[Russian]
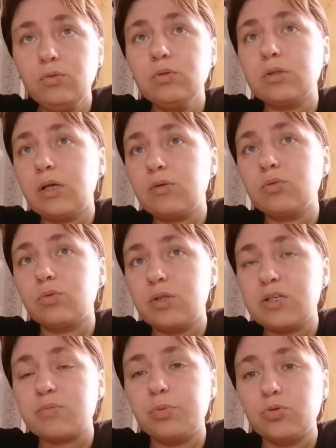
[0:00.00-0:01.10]
Ну, вот так вот у
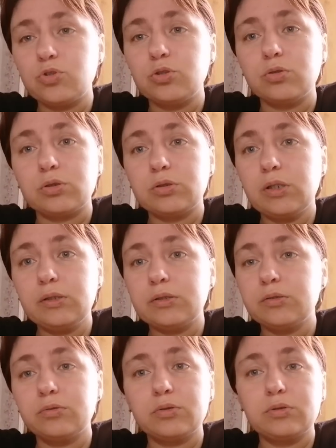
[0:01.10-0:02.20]
нас получилось.
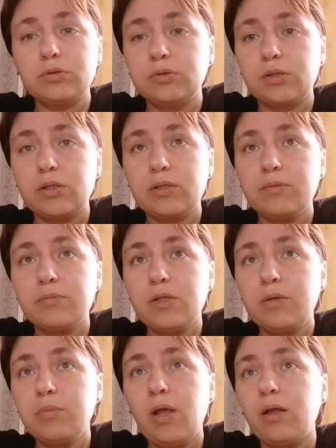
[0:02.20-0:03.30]
Знаете, для,
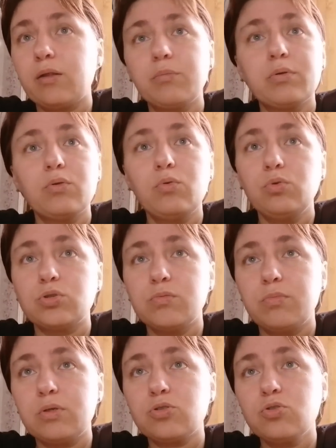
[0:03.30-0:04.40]
для меня это был очень
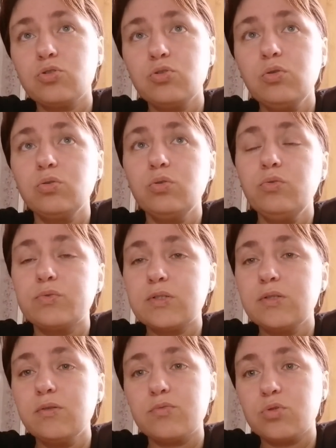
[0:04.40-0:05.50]
большой шок, но в
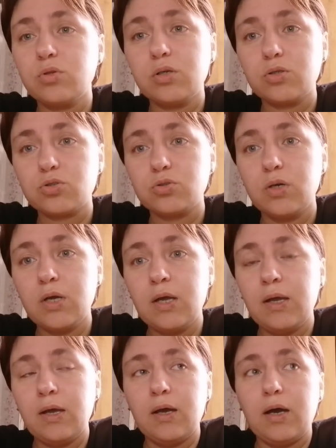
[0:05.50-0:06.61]
целом все хорошо.
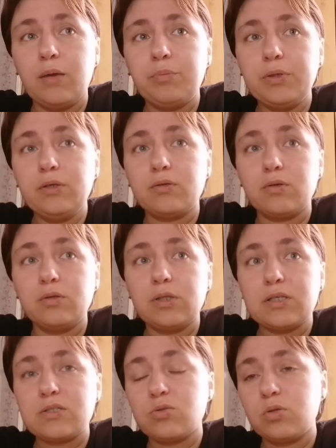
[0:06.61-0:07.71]
Оперировал
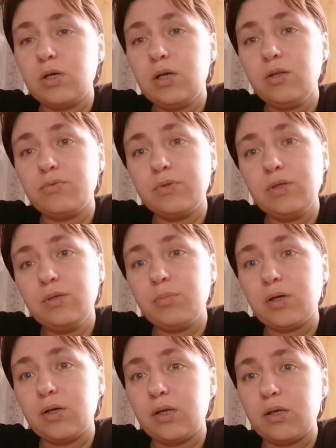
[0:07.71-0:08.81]
нас Суханов и
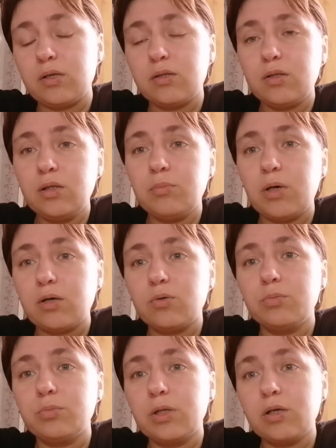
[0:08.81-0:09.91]
Макарехин. Им
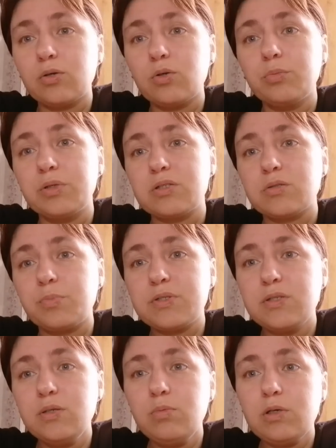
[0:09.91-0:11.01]
огромное-огромное
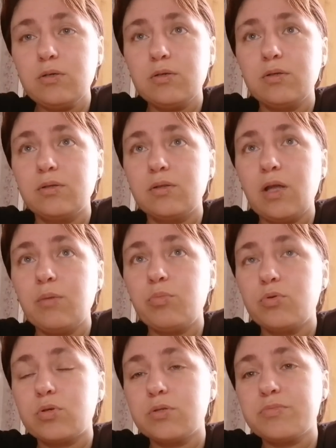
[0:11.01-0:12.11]
спасибо. Дай
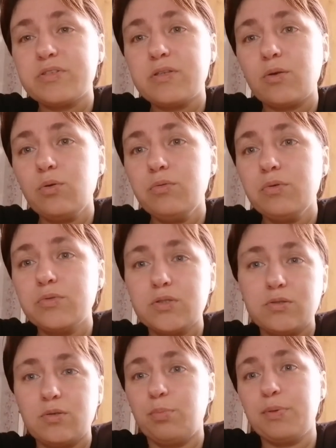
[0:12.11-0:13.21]
бог им здоровья.
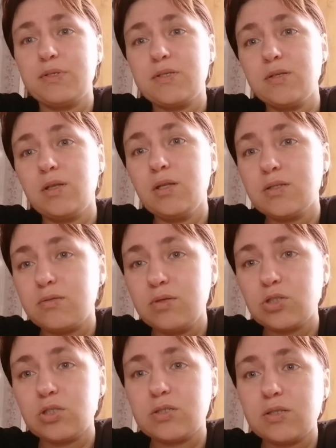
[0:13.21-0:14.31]
По сей день
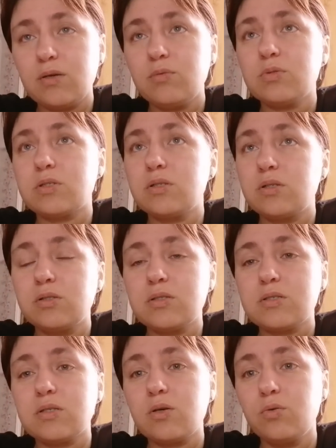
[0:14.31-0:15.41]
свечки ставлю за их
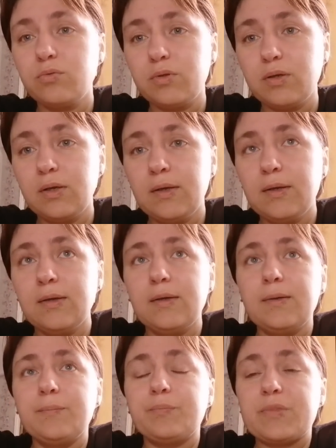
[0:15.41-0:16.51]
здоровье.
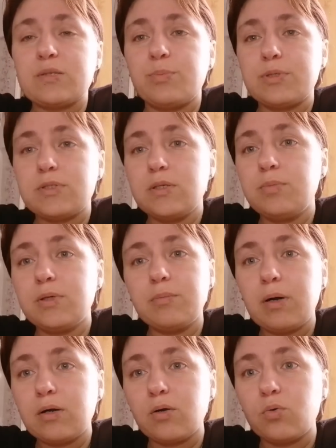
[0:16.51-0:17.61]
Спасибо
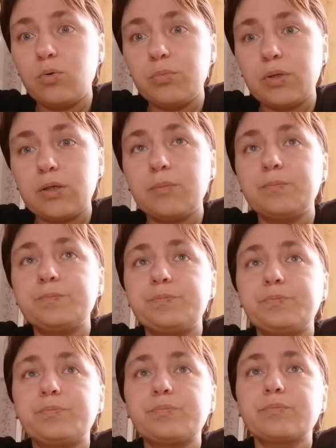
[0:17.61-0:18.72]
им огромное.
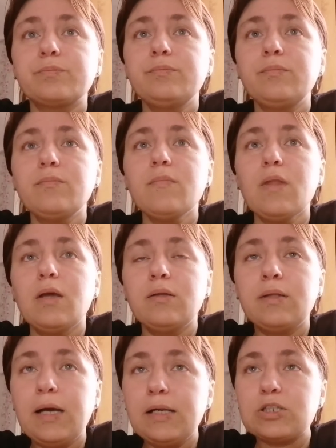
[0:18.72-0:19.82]

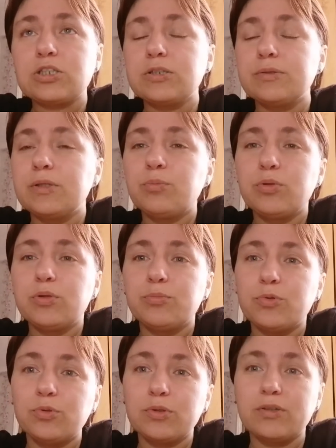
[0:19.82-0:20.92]
Дальше не будем
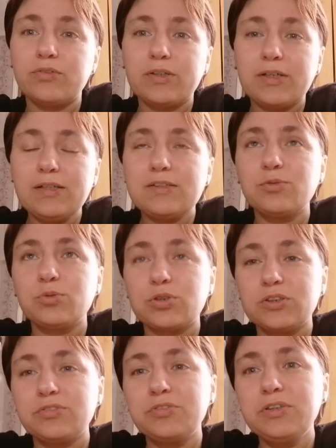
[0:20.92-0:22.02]
долго отвлекаться, уж
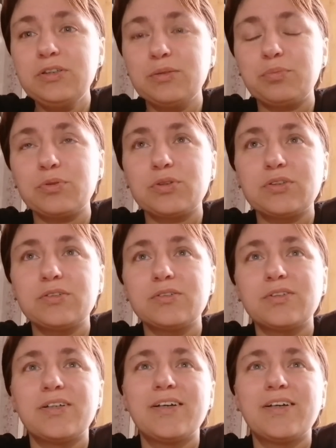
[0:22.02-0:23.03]
извините, просто